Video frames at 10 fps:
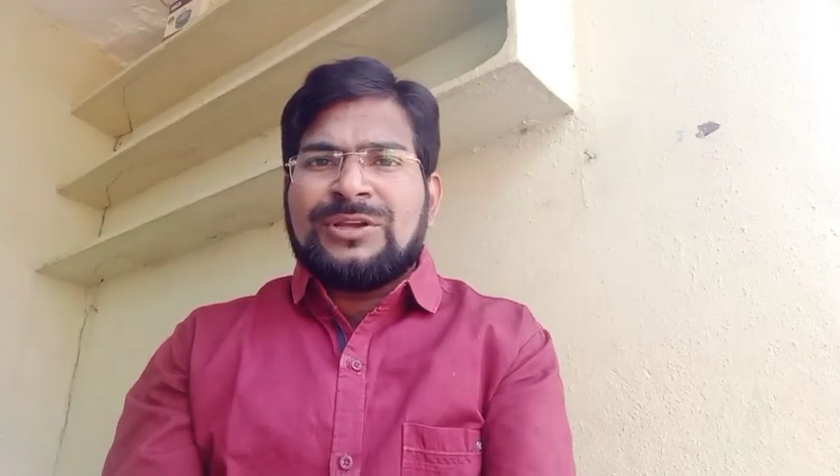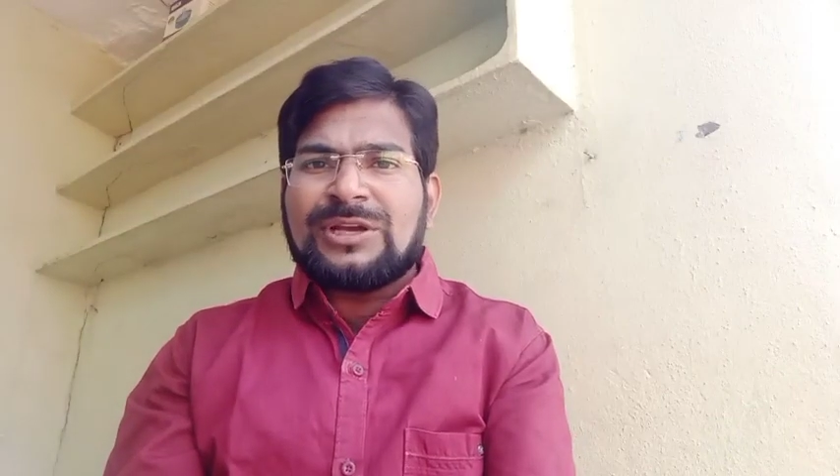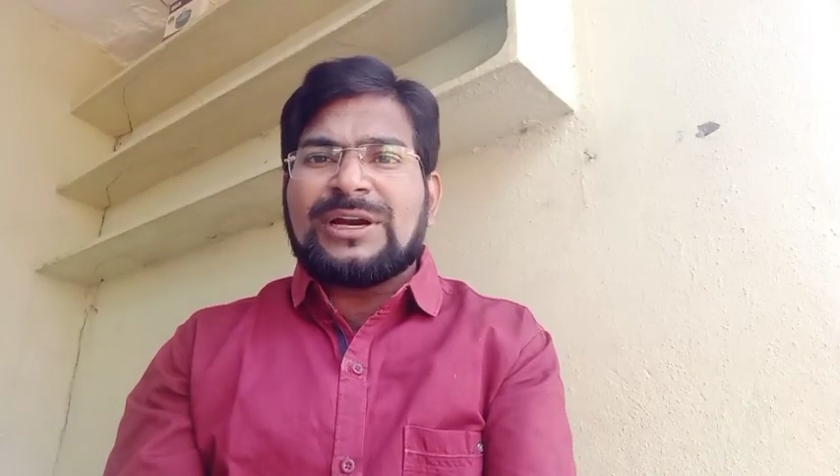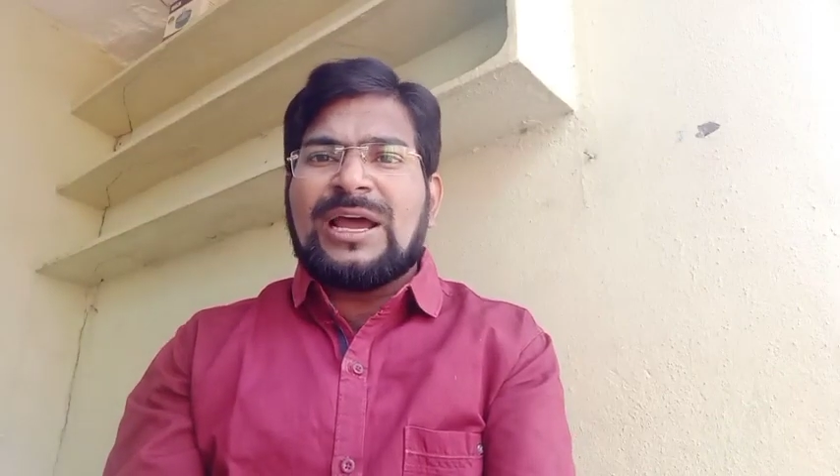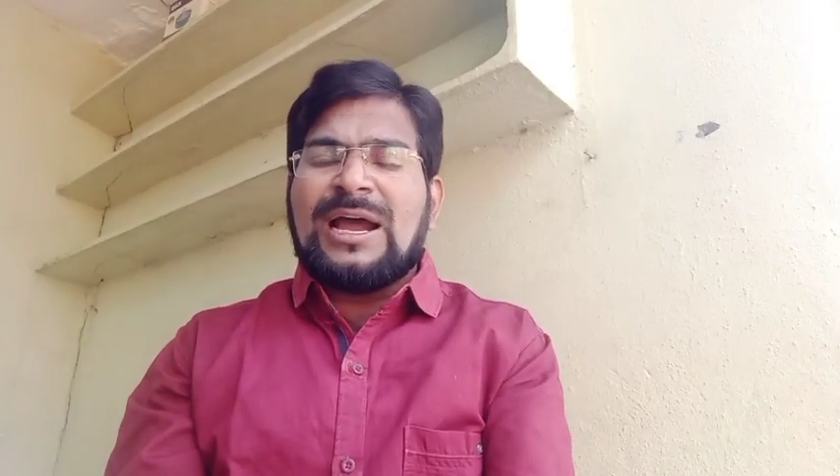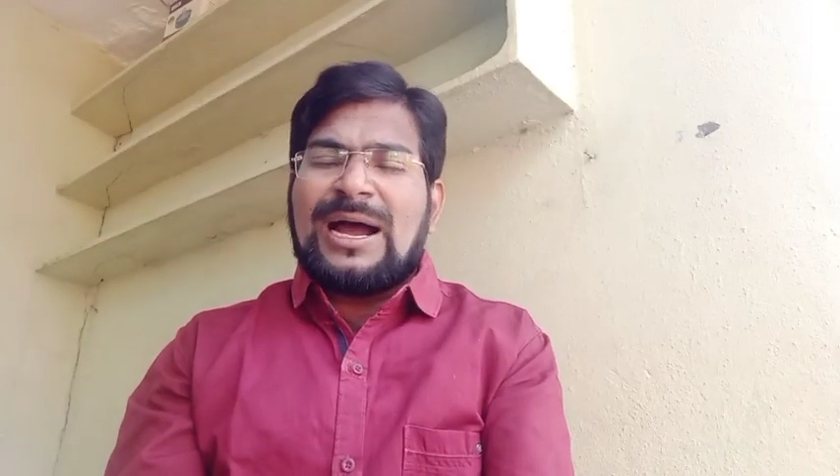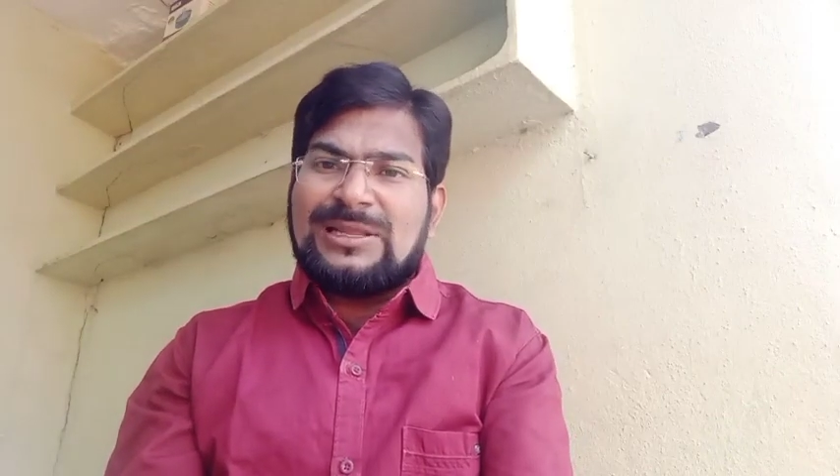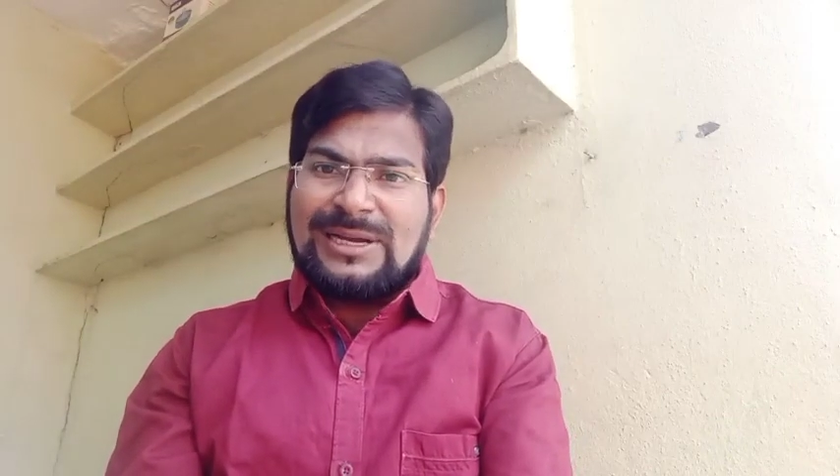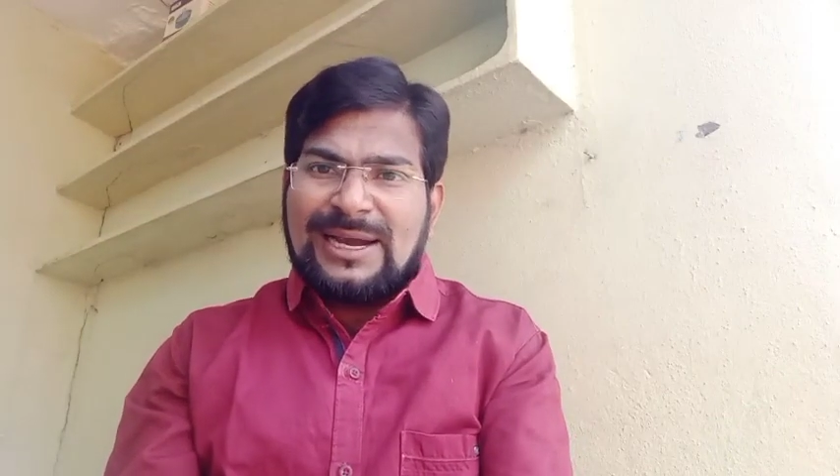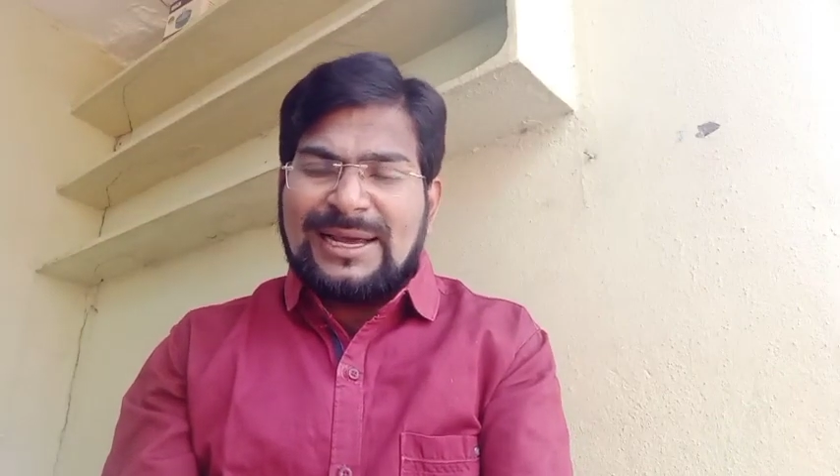ఇక్కడ
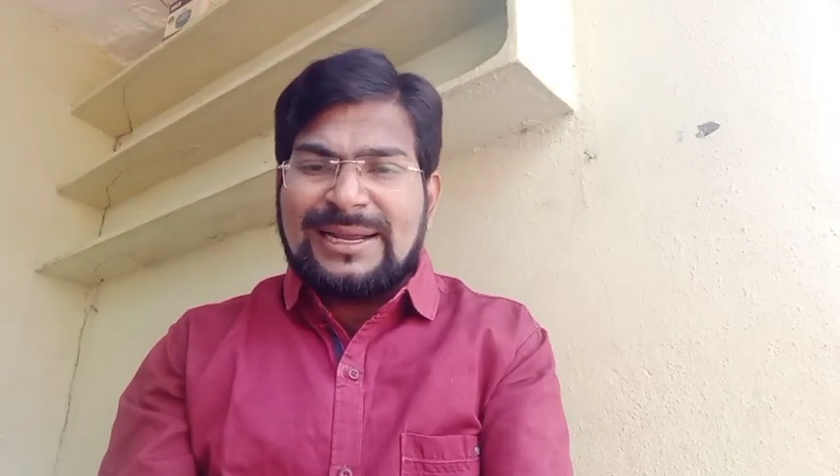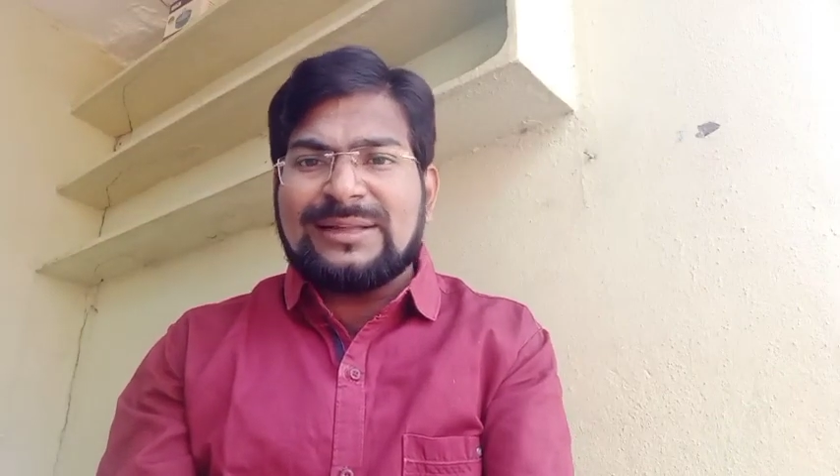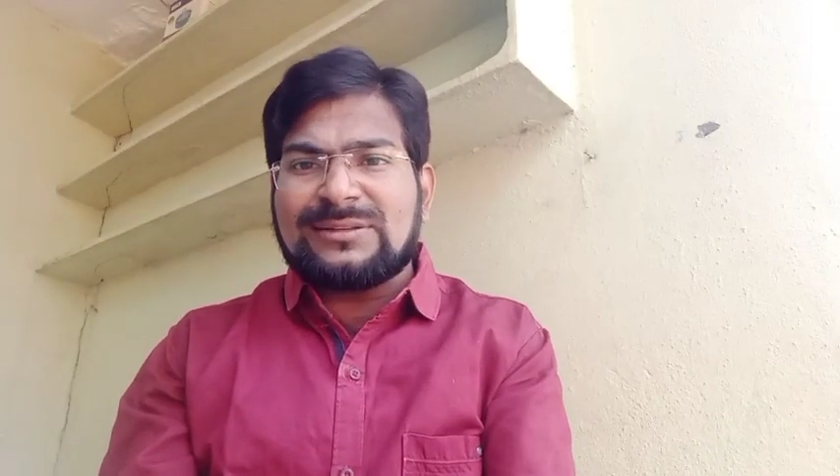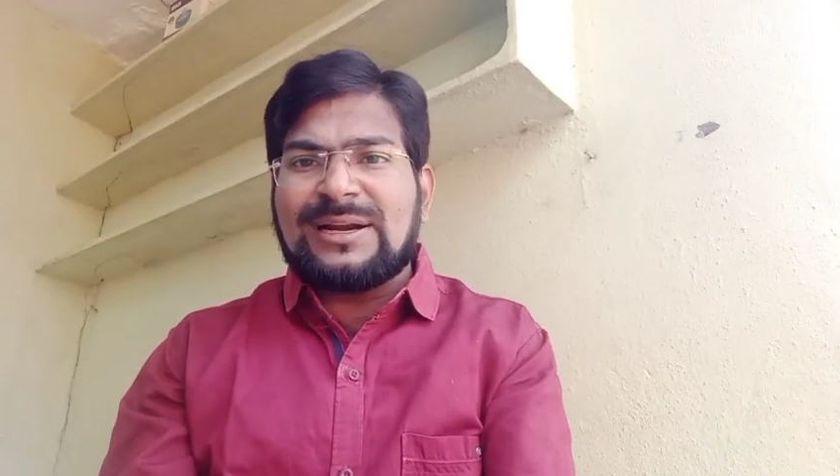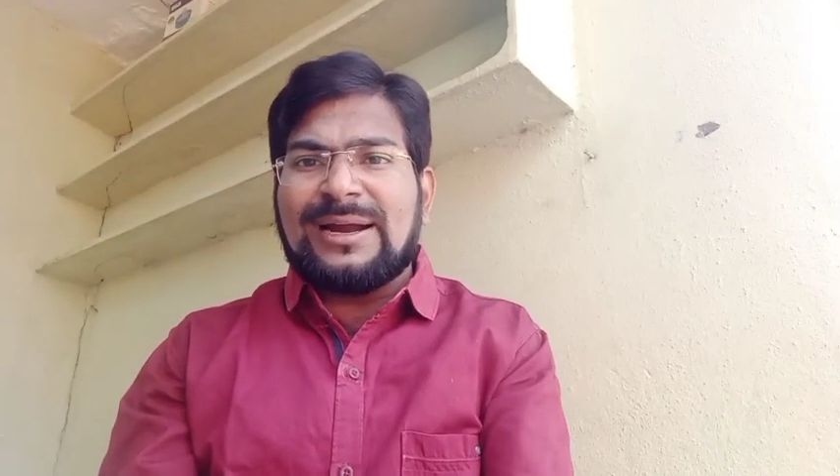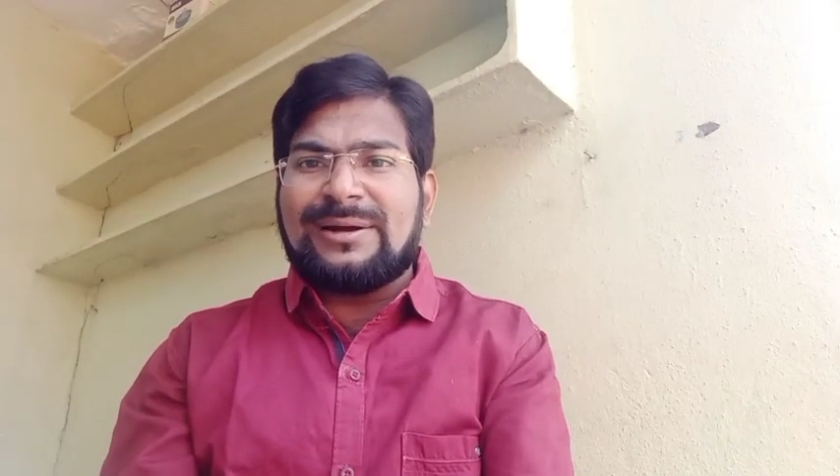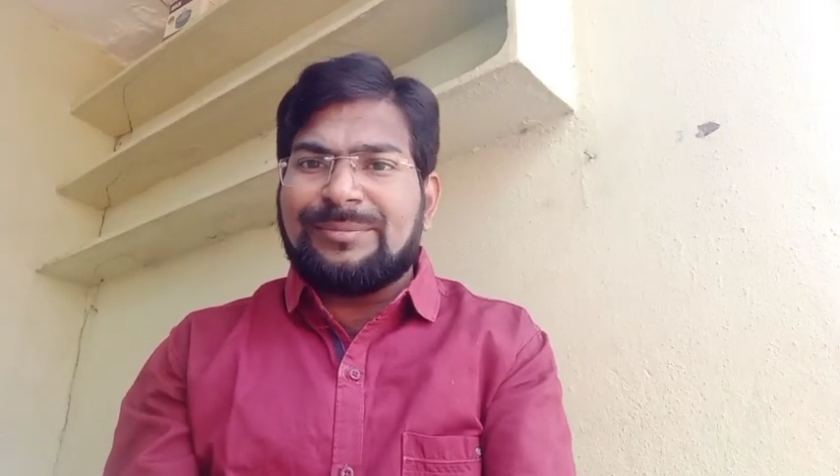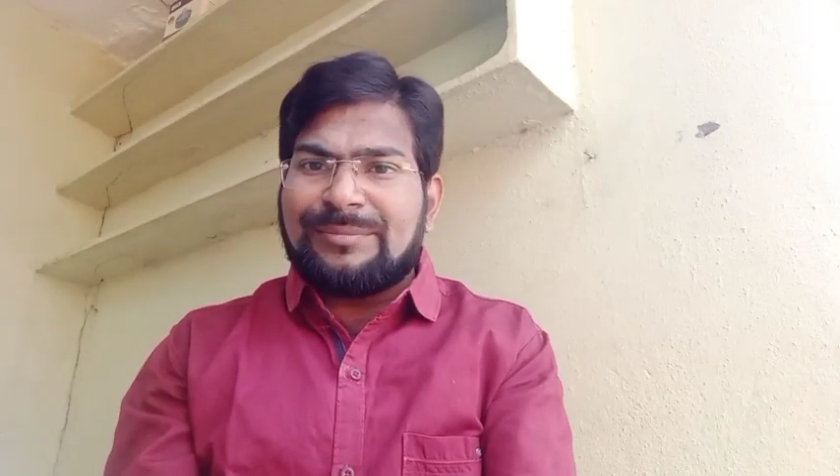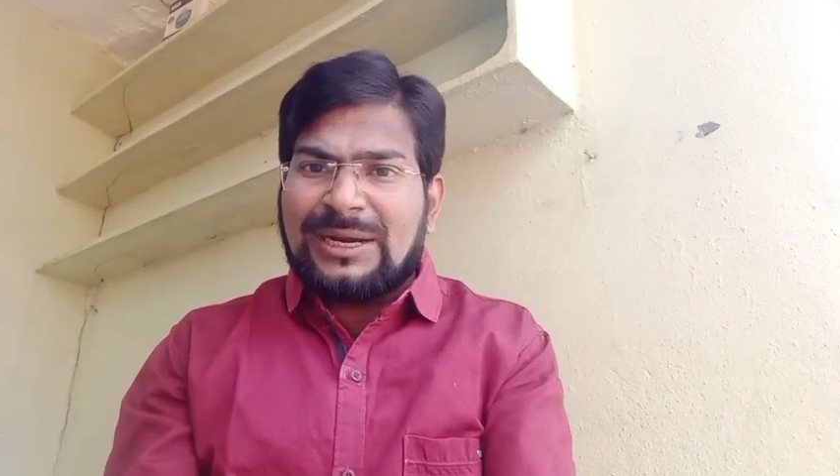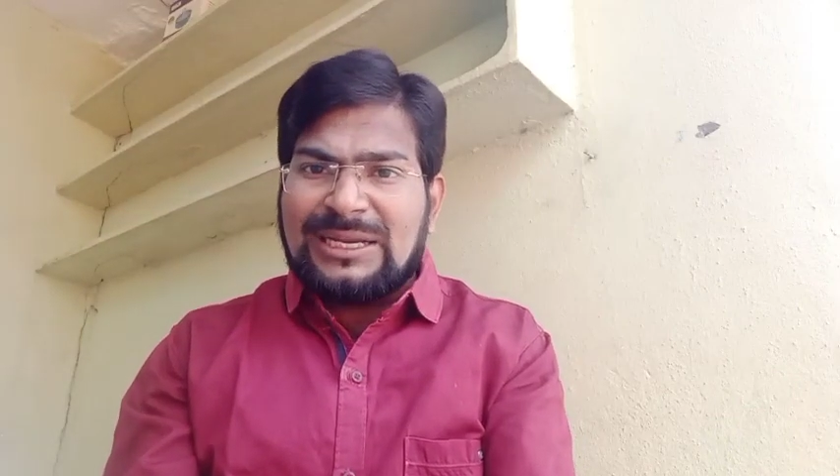అధికార యంత్రాంగం
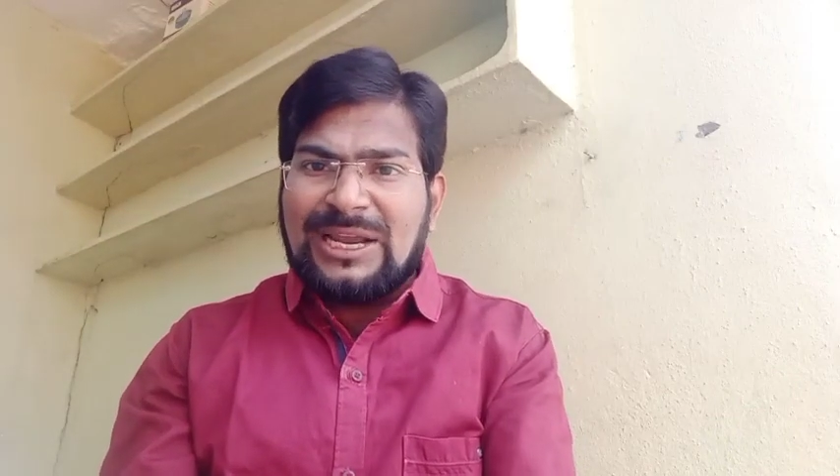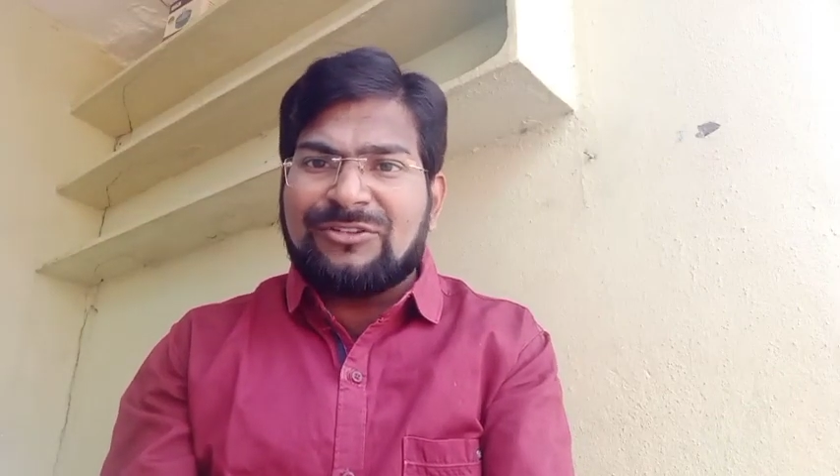మరి